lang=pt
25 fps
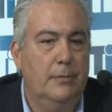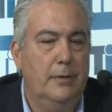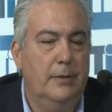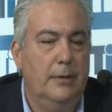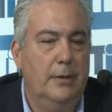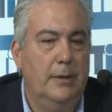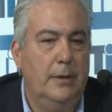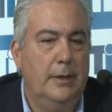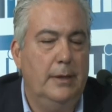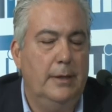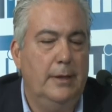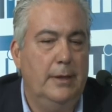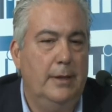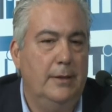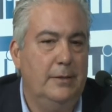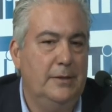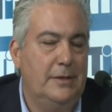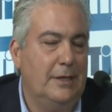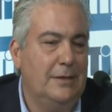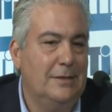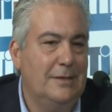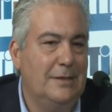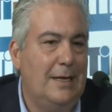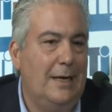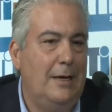é,
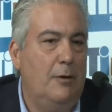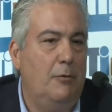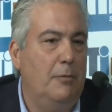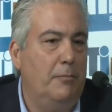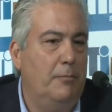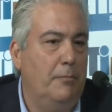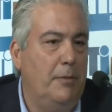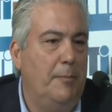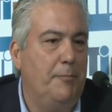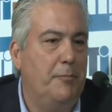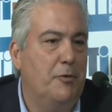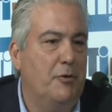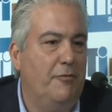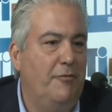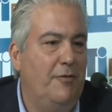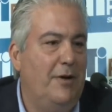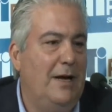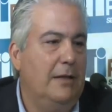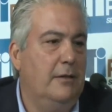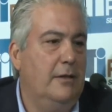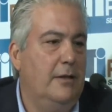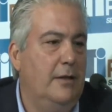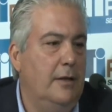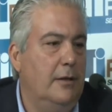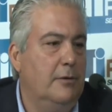já está
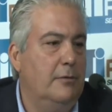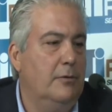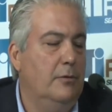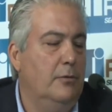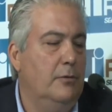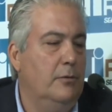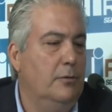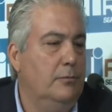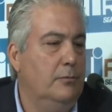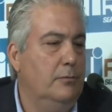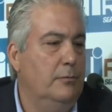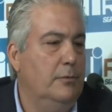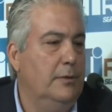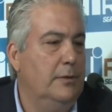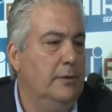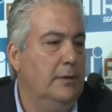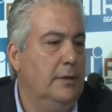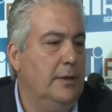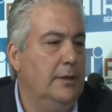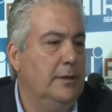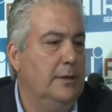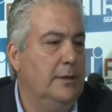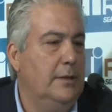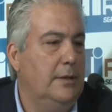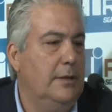aprovado dentro do, do,
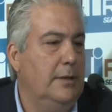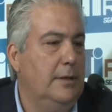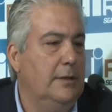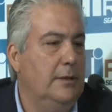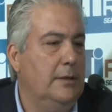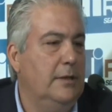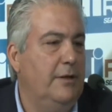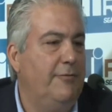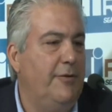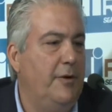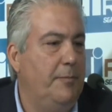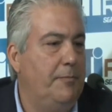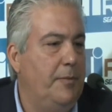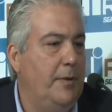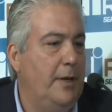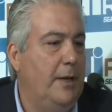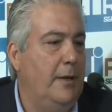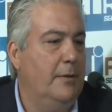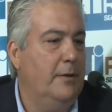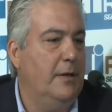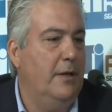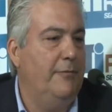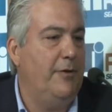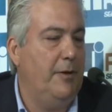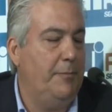da, da, da, FAPE,
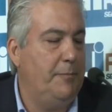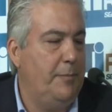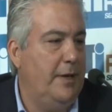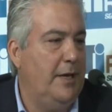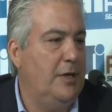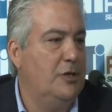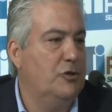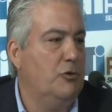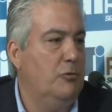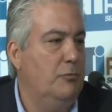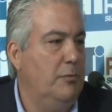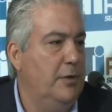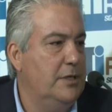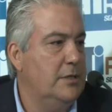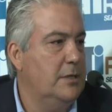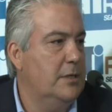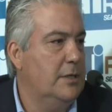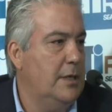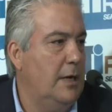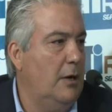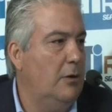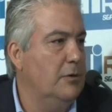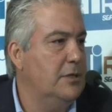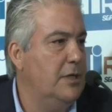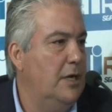da um
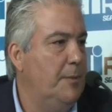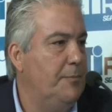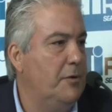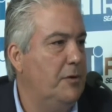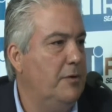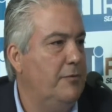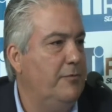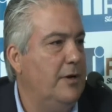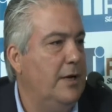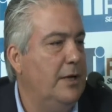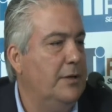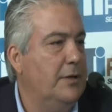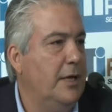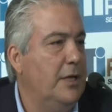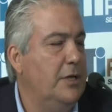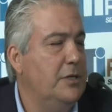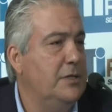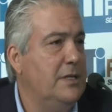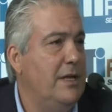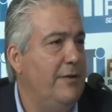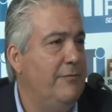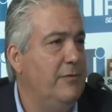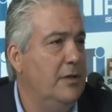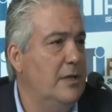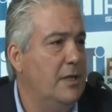edital já aprovado, que a gente
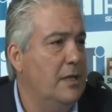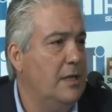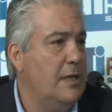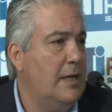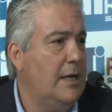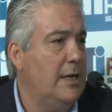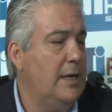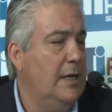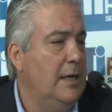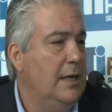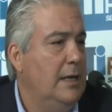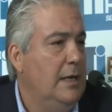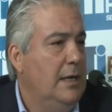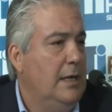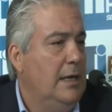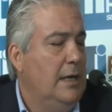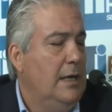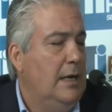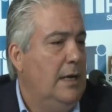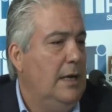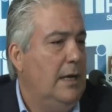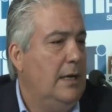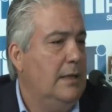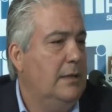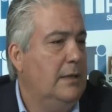deve lançar
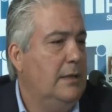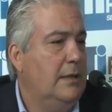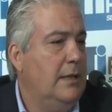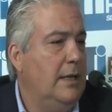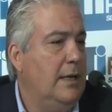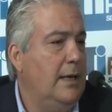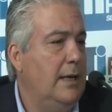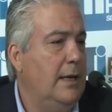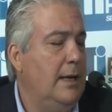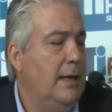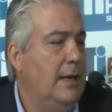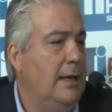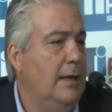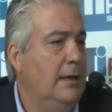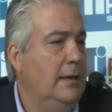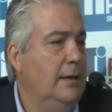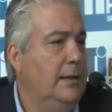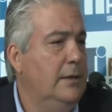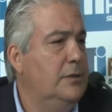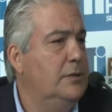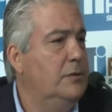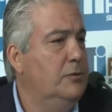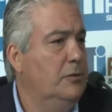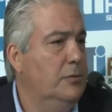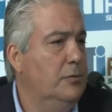até
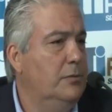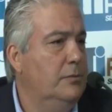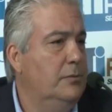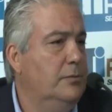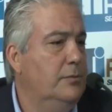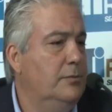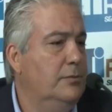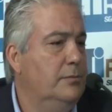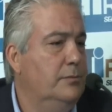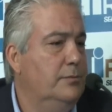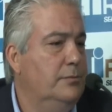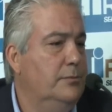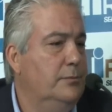antes do, do